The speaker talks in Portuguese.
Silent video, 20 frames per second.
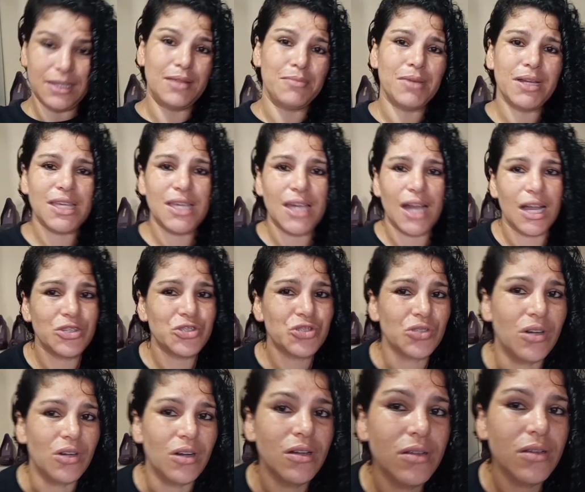E nem
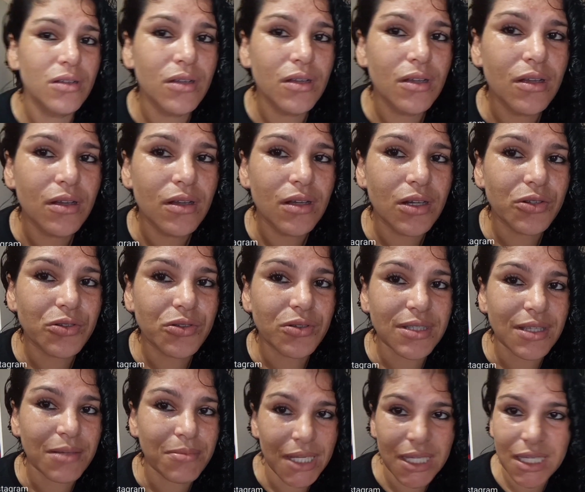maquiagem, ó. Eu tô
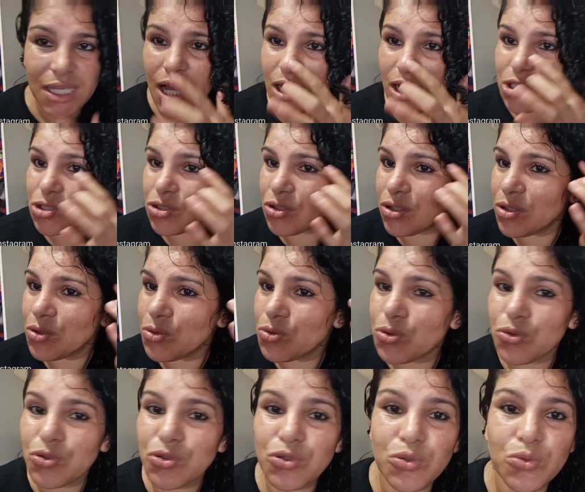sem maquiagem, ó. E eu
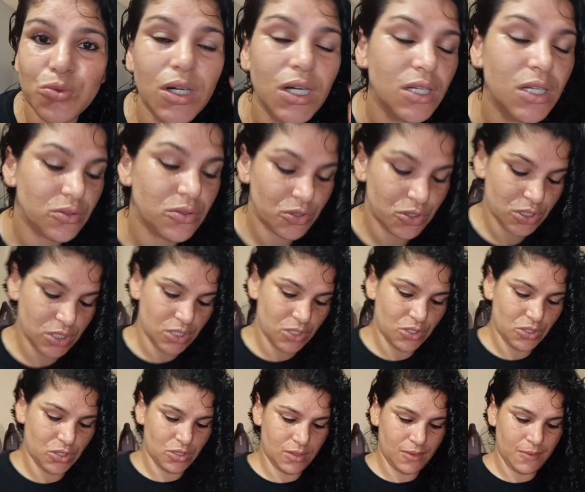tô suando,
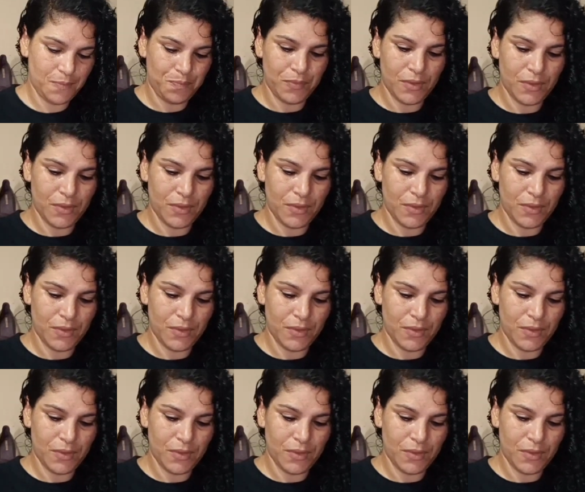gente.